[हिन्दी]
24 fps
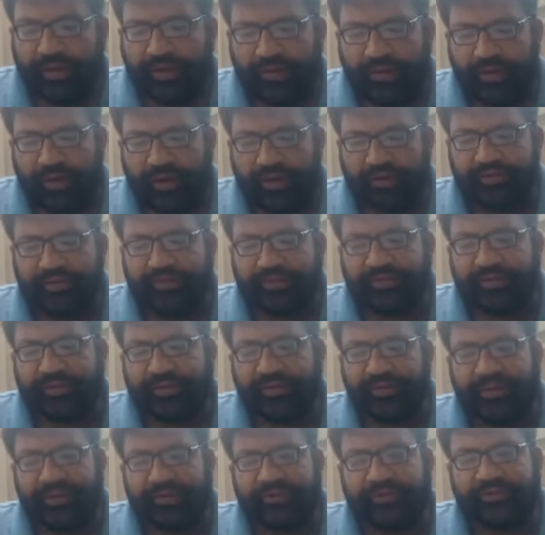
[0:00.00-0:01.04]
क्रॉस
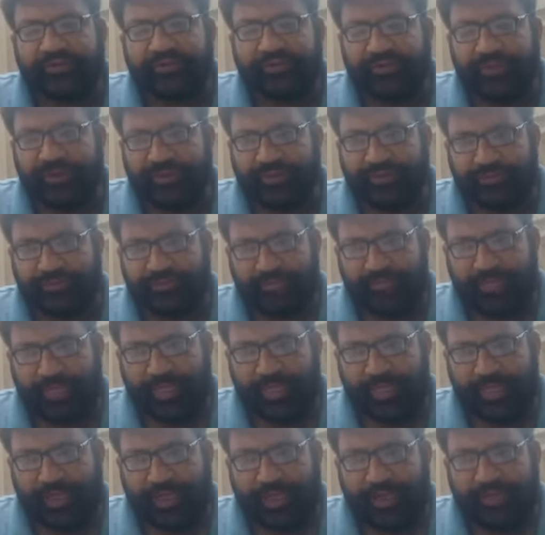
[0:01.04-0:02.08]
एग्जामिनेशन में
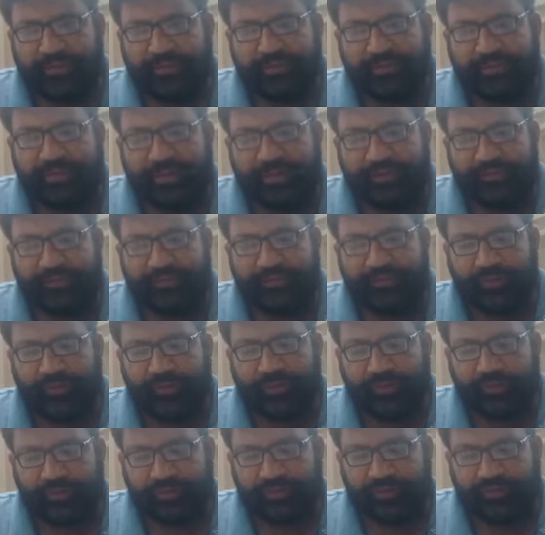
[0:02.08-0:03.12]
सिर्फ
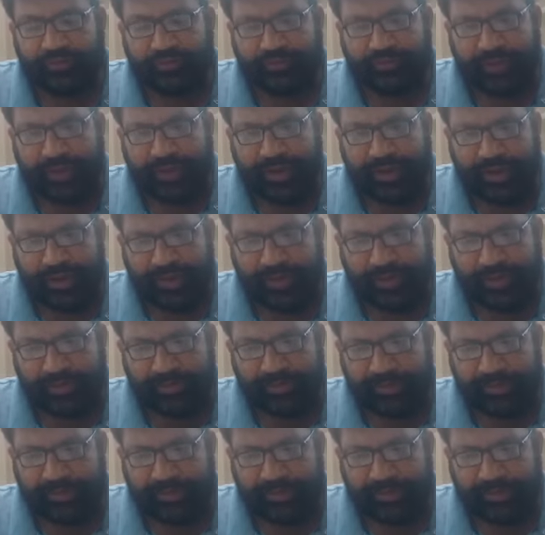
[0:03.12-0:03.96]
उस बयान